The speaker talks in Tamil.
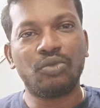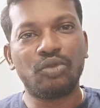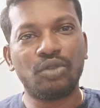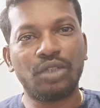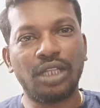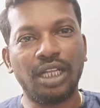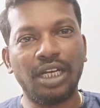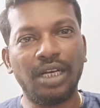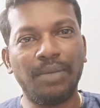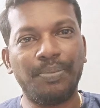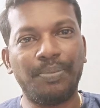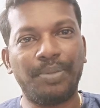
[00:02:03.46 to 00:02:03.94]

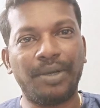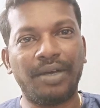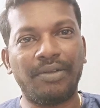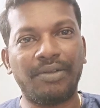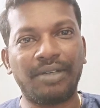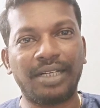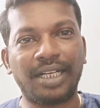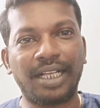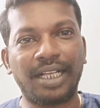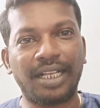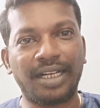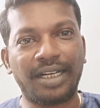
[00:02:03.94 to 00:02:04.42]
முதல்
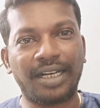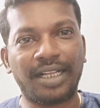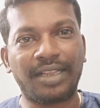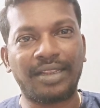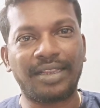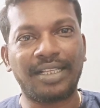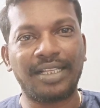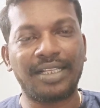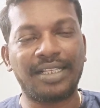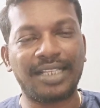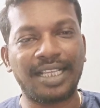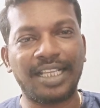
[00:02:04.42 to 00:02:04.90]
பவரை
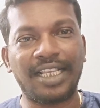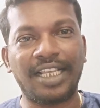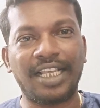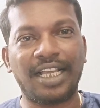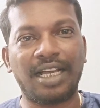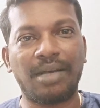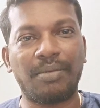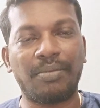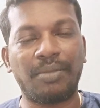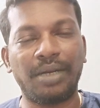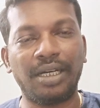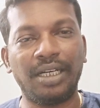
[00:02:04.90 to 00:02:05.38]
ரத்து
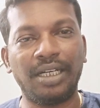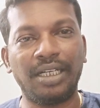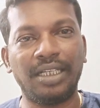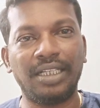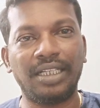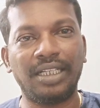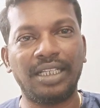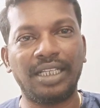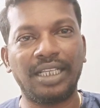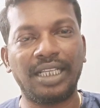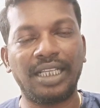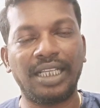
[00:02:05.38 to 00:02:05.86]
செய்யாமல்
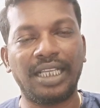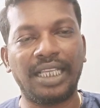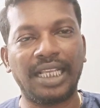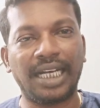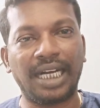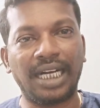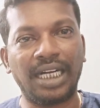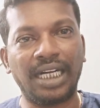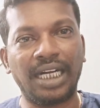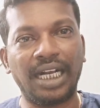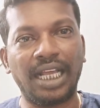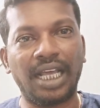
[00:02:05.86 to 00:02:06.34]

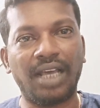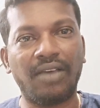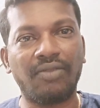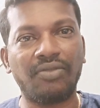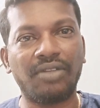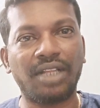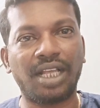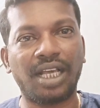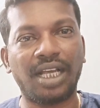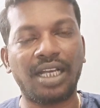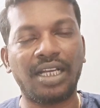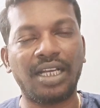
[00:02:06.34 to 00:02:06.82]

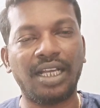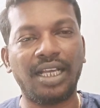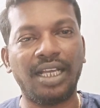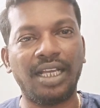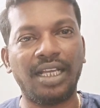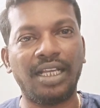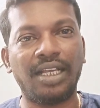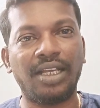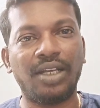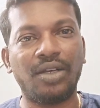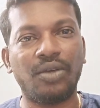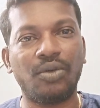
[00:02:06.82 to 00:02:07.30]
இரண்டாவதாக
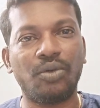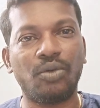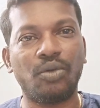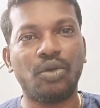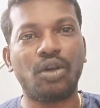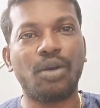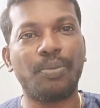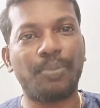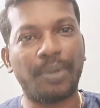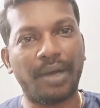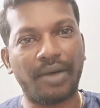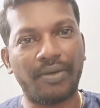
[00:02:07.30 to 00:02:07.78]

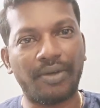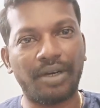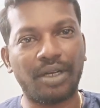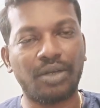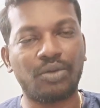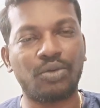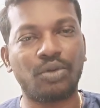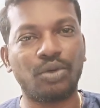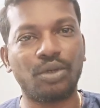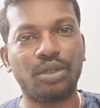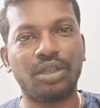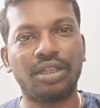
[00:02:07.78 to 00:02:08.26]
ஒரு
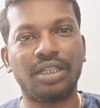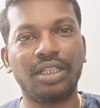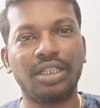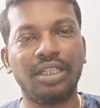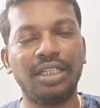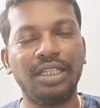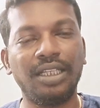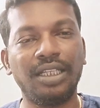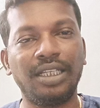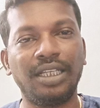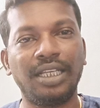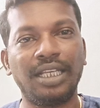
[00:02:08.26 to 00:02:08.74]
பவரை கொடுத்து
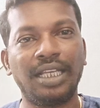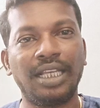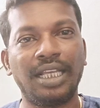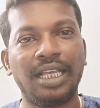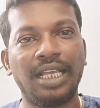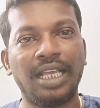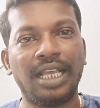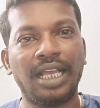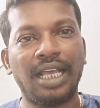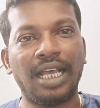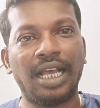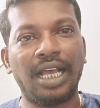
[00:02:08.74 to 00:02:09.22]

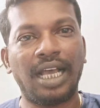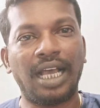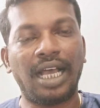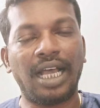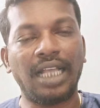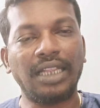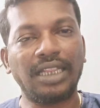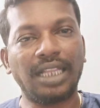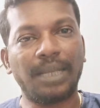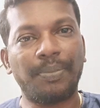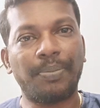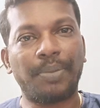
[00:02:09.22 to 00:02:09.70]

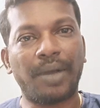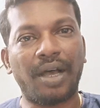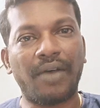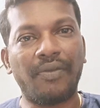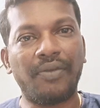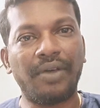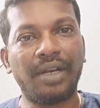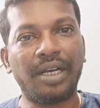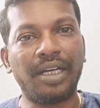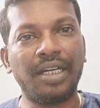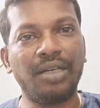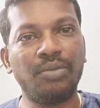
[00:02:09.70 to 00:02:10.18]
அந்த
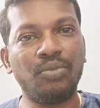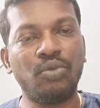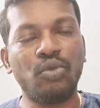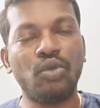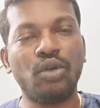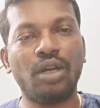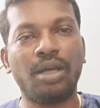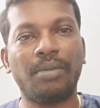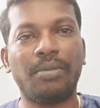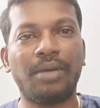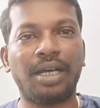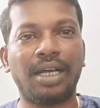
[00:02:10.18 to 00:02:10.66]
பவரின்
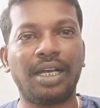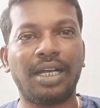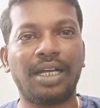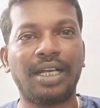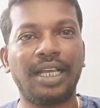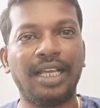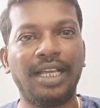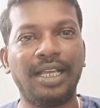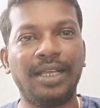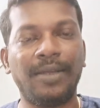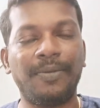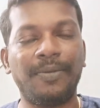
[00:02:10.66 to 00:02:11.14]
மூலமாக